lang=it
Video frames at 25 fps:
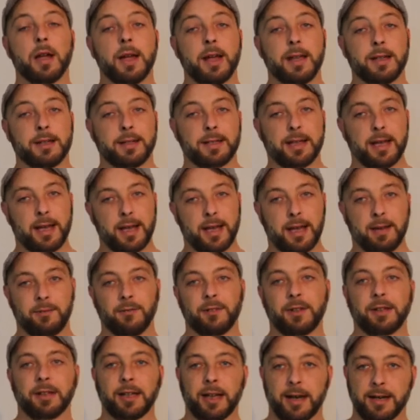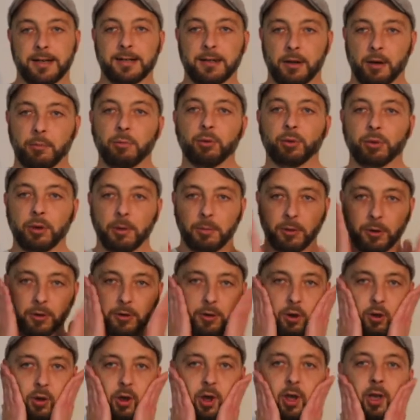se vi interessano appunto
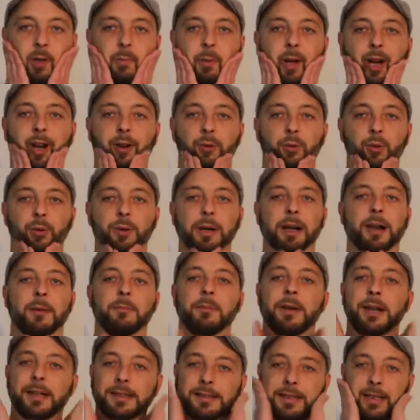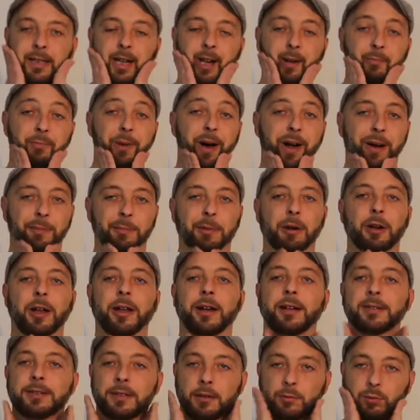prodotti per la cura e la bellezza della barba o la
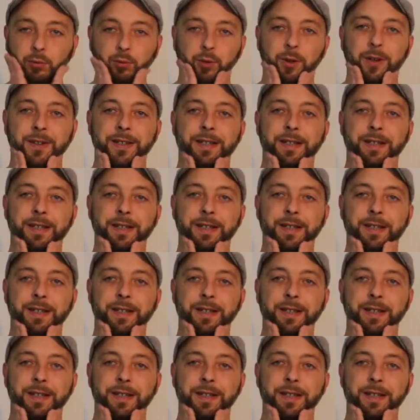rasatura,